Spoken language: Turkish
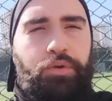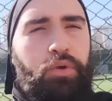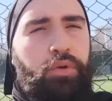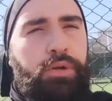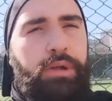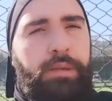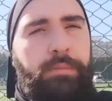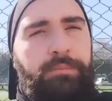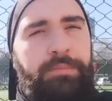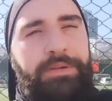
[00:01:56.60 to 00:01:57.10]
Çok
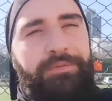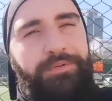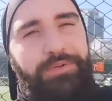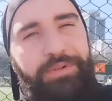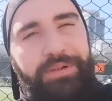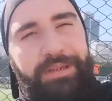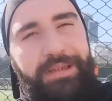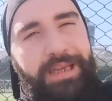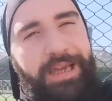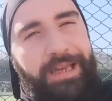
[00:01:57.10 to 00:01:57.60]
önemli bir mevzu
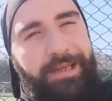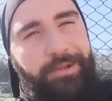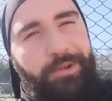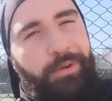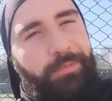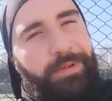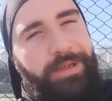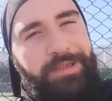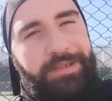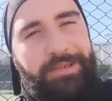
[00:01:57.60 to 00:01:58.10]
değil yani.
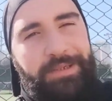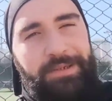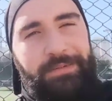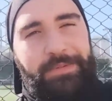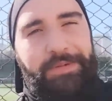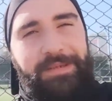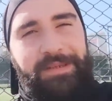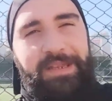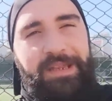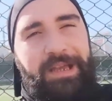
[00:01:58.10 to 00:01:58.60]
Normal
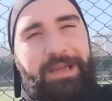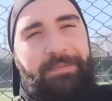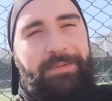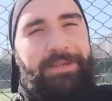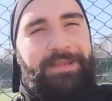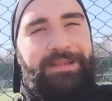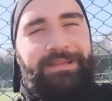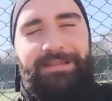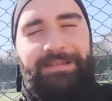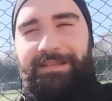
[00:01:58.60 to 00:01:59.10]
çalışmanıza devam
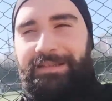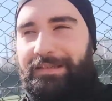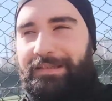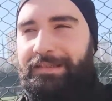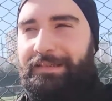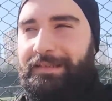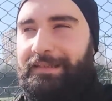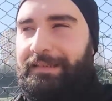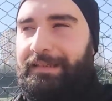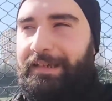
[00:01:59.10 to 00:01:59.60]
edin.
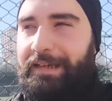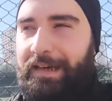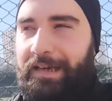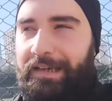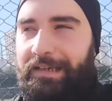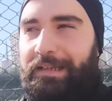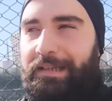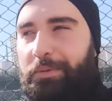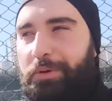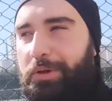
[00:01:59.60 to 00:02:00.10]

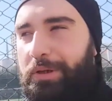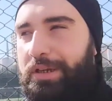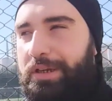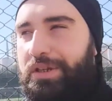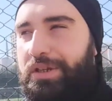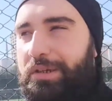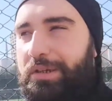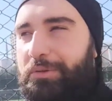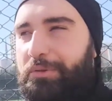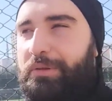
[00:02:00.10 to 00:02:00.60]
Arada böyle
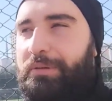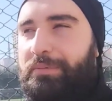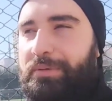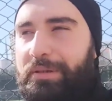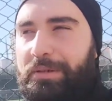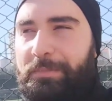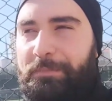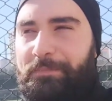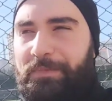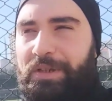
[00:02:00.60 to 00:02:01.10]
şeyler
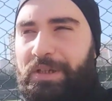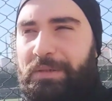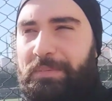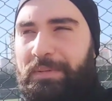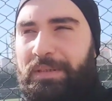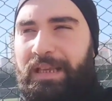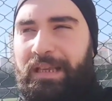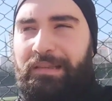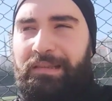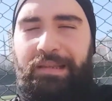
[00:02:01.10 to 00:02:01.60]
olabilir.
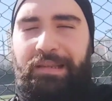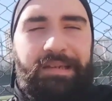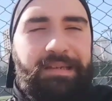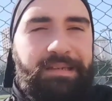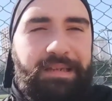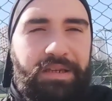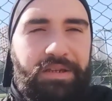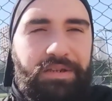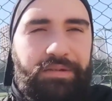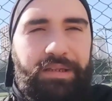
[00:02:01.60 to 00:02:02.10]
Çalışma
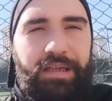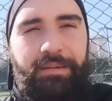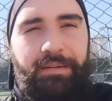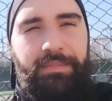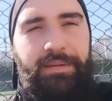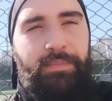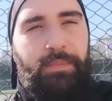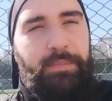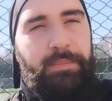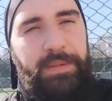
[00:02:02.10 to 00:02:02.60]
saatleriniz değiştir
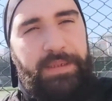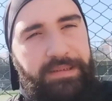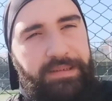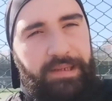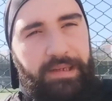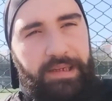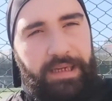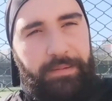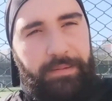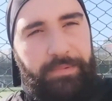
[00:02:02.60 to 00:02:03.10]
dediğim gibi.
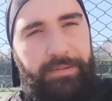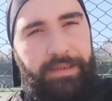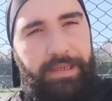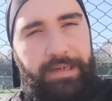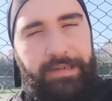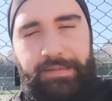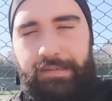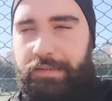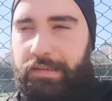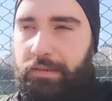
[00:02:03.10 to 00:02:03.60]
de
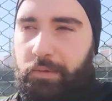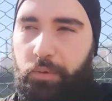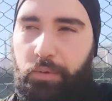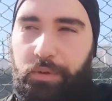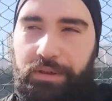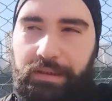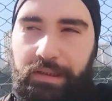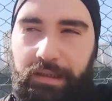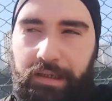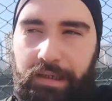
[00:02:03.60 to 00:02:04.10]
arayabilirler sizi,
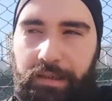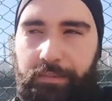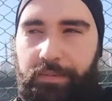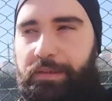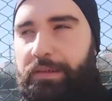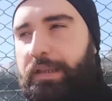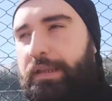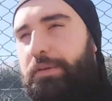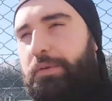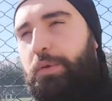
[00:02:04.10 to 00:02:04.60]
12'de
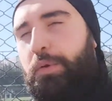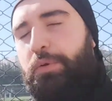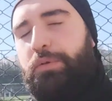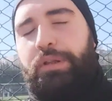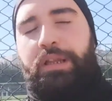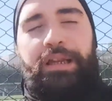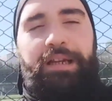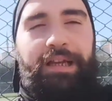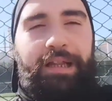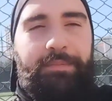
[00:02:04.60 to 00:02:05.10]
arayabilirler.
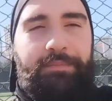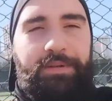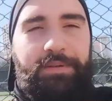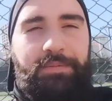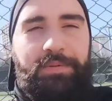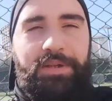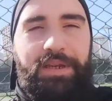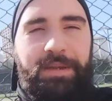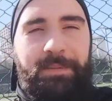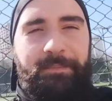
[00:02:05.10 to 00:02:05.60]
Onlara kalmış
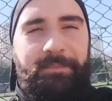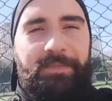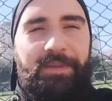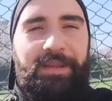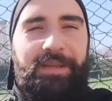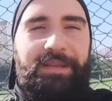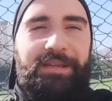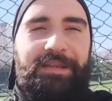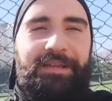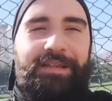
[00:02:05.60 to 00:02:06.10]
bir şey.
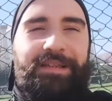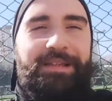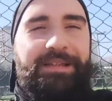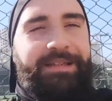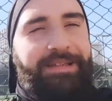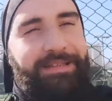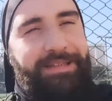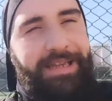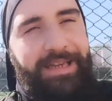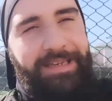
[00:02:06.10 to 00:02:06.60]

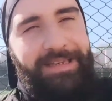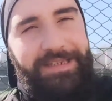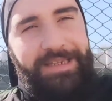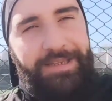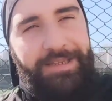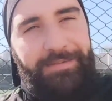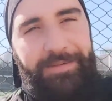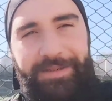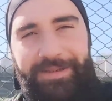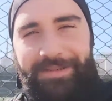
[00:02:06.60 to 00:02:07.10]

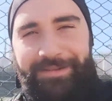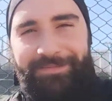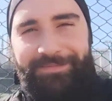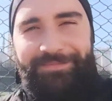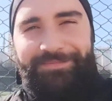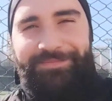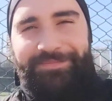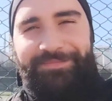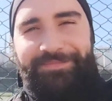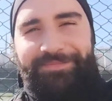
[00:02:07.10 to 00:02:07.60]
Kendinize iyi bakın.